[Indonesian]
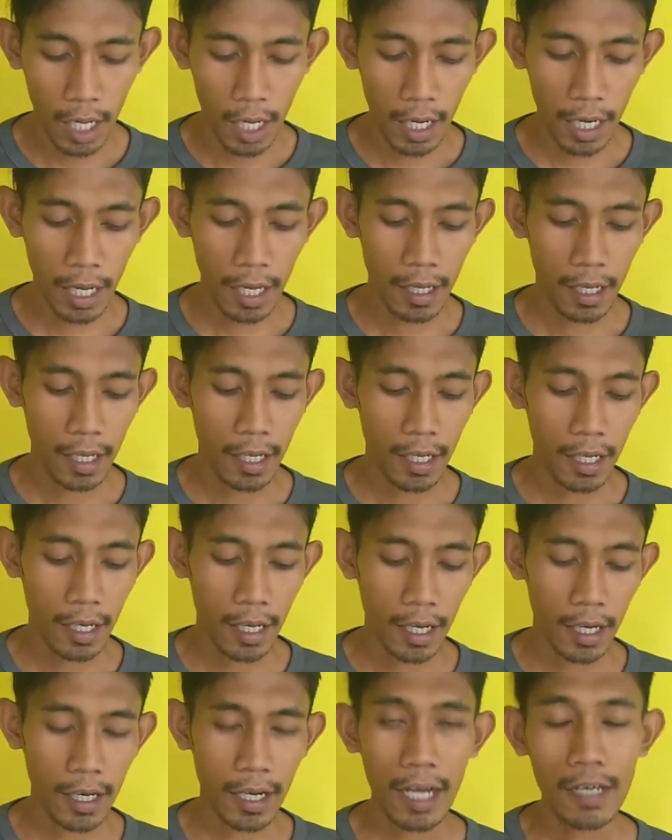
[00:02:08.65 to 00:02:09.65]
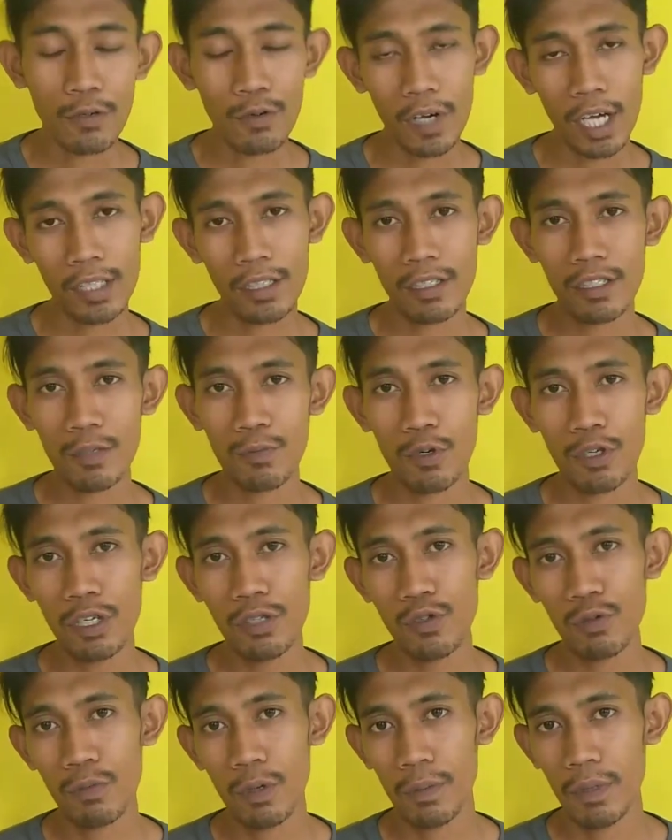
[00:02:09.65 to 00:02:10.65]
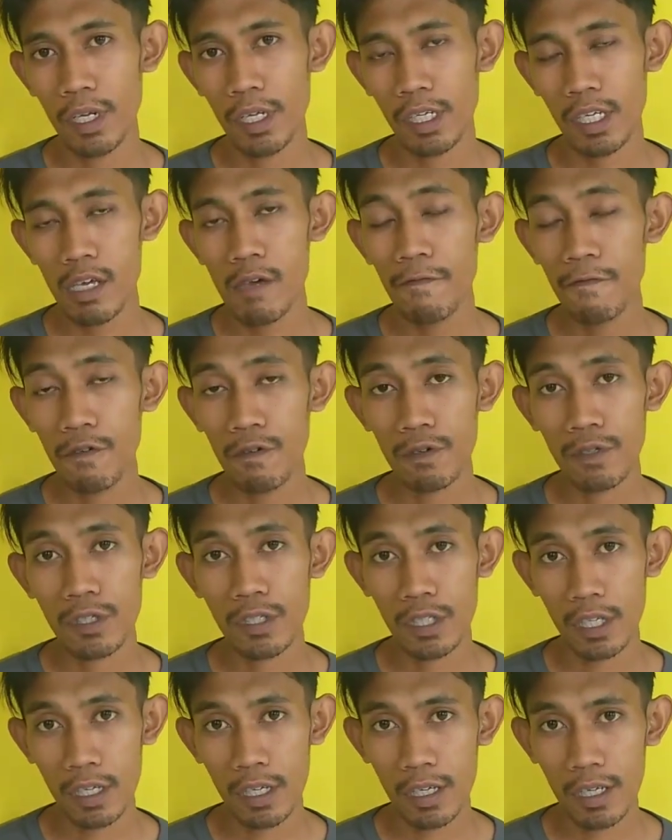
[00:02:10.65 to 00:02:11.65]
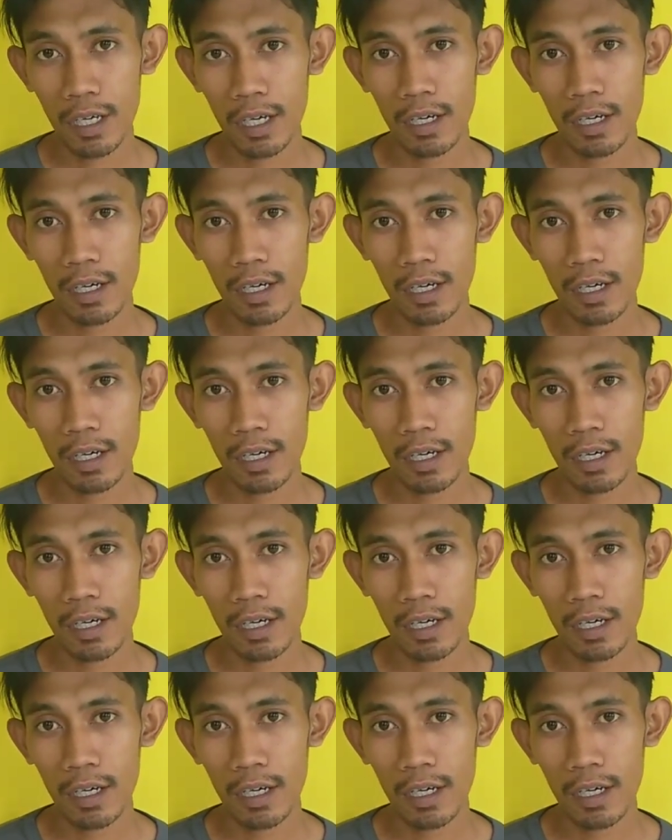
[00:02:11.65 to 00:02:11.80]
Lah uh, kandungan tersebut itu memiliki fungsi